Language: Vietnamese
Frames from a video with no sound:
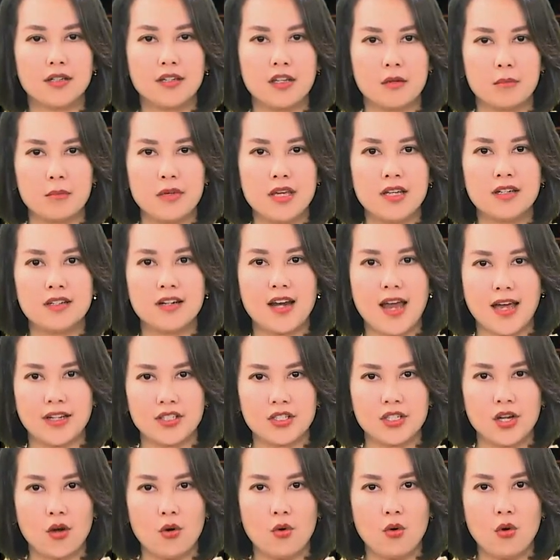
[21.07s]
Điện Biên, Lai
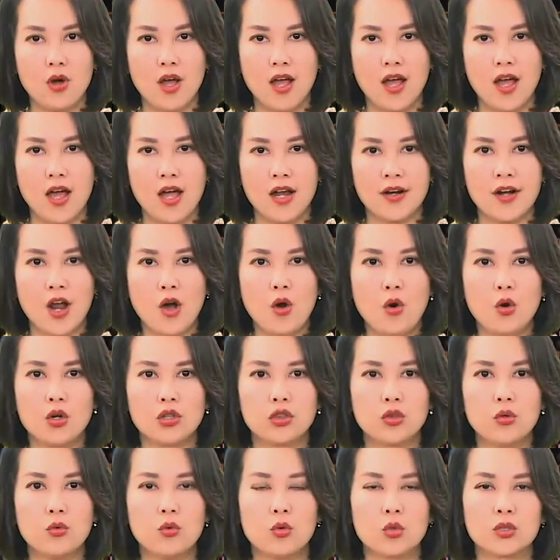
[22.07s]
Châu đã hội
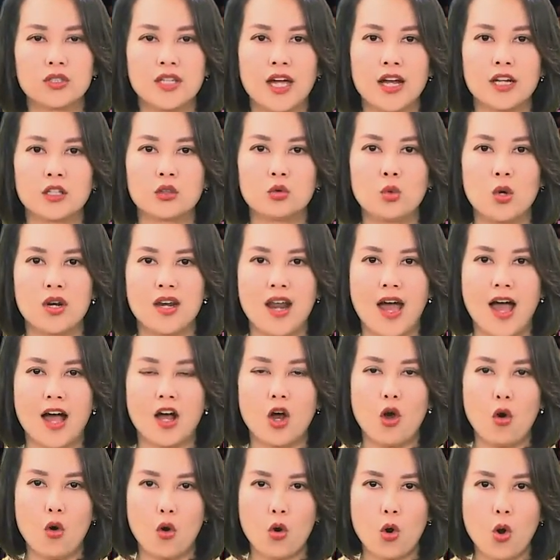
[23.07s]
tụ tại tuần
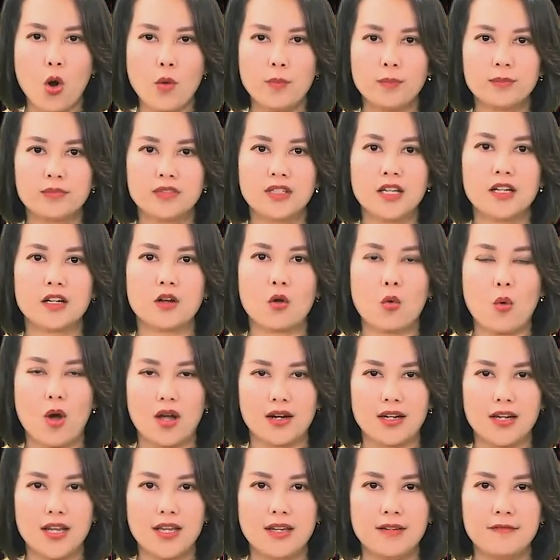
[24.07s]
hàng OCOP tỉnh
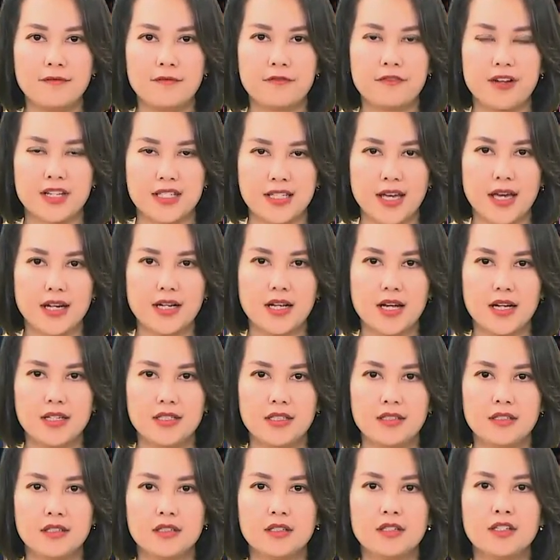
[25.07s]
Quảng Ninh và trái
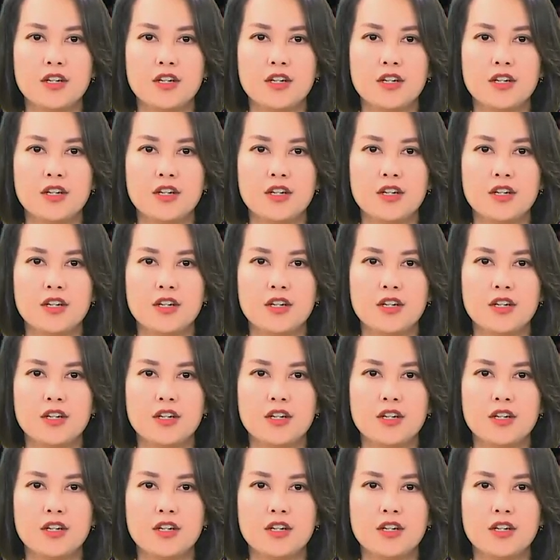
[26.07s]
cây,